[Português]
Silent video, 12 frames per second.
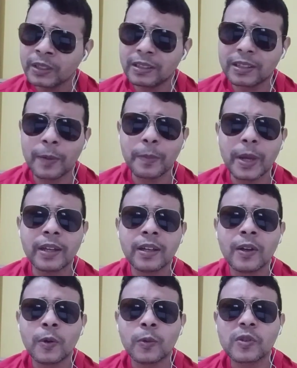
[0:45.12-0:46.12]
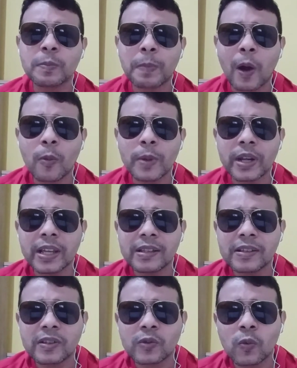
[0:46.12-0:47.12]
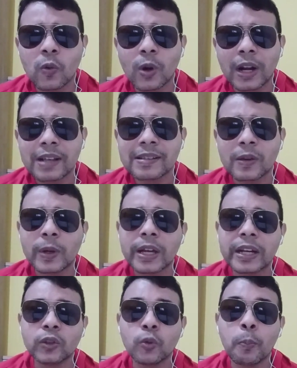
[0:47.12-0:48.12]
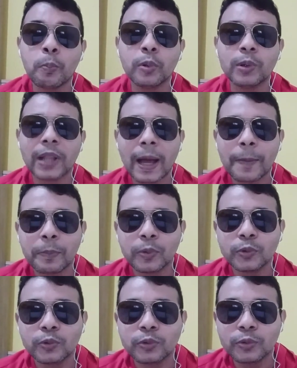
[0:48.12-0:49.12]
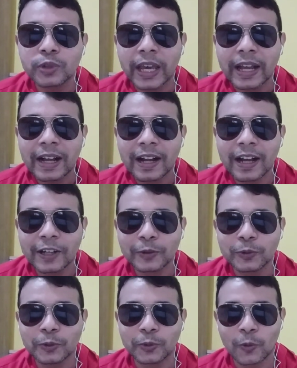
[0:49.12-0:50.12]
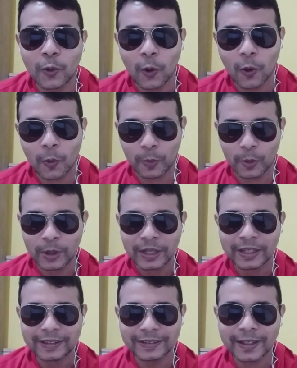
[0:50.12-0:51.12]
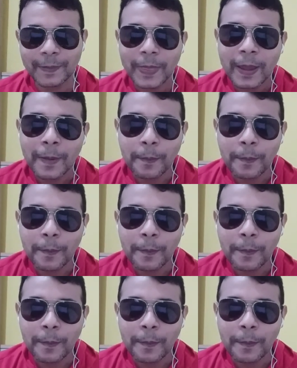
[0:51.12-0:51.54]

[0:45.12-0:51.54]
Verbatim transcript: e também os palmeirenses com o coração querendo pular por tudo que é canto do corpo, né?